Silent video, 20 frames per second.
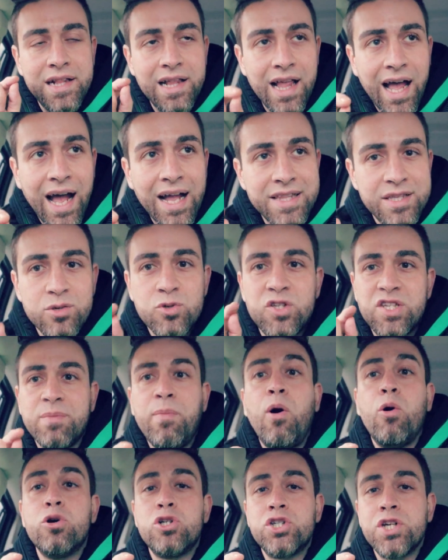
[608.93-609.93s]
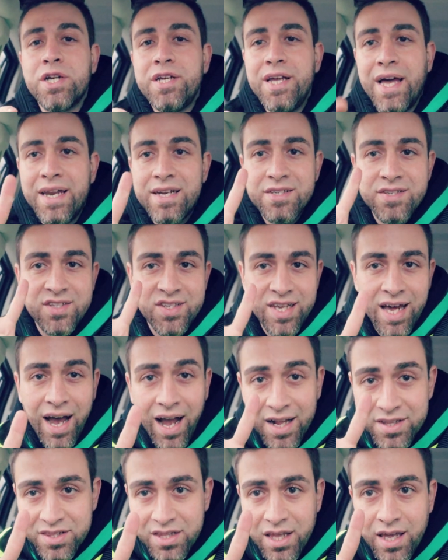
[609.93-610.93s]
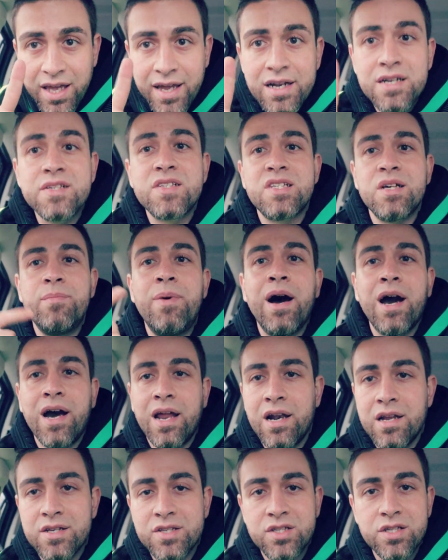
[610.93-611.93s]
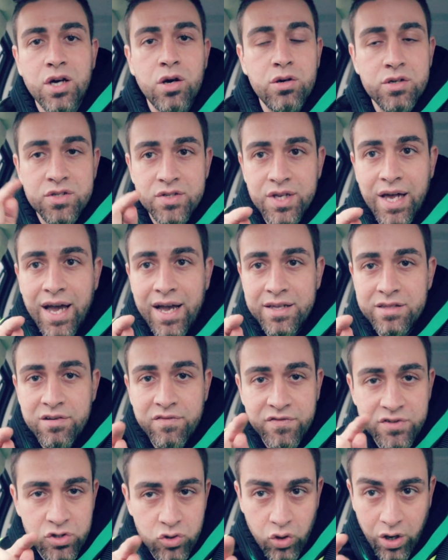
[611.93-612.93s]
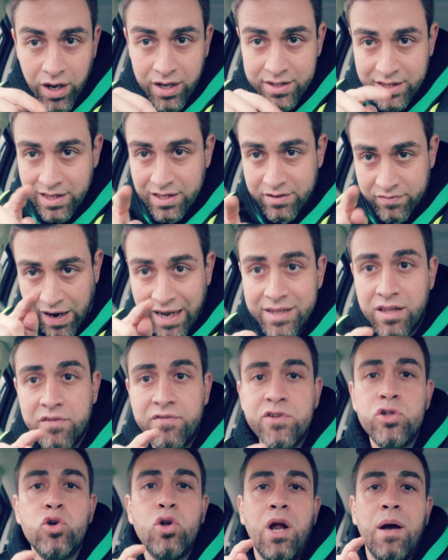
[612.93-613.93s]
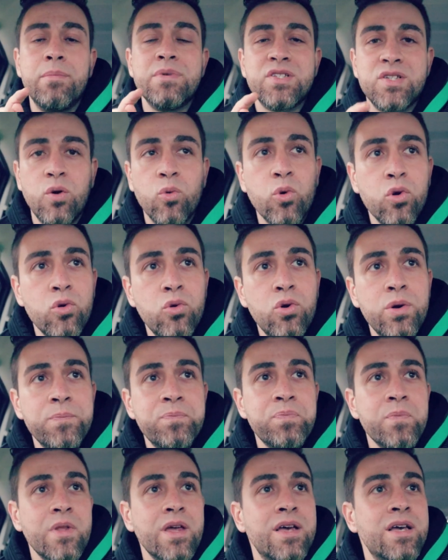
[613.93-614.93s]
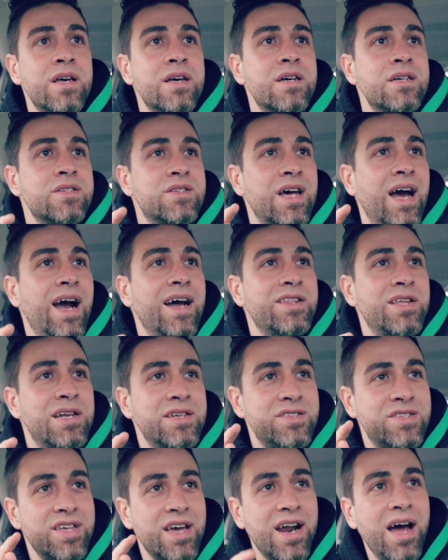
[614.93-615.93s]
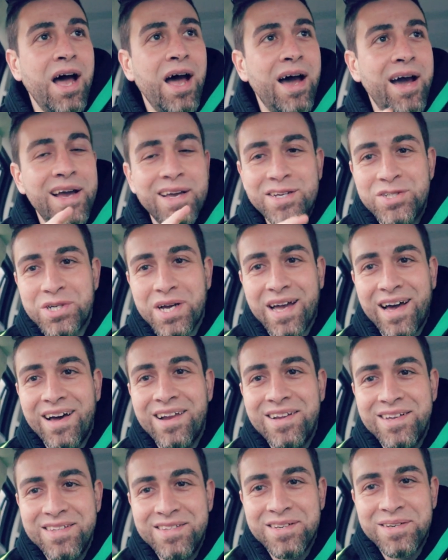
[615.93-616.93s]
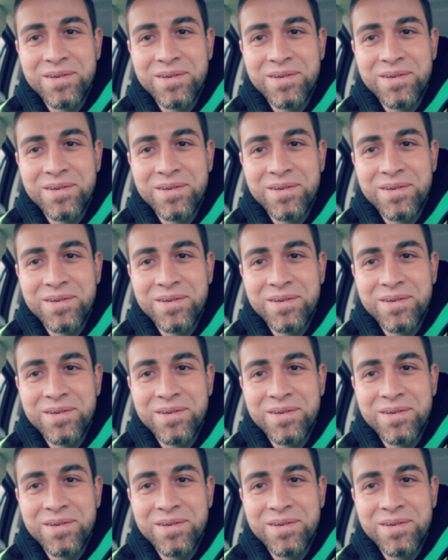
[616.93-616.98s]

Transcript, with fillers: ثلاثة وسبعة وعشرين يعني الساعتين لسه ما خلصناها زائد الفيديوهات بهذا الفيديو اللي عم نصوره زائد الاستراحة هاي اجا خالد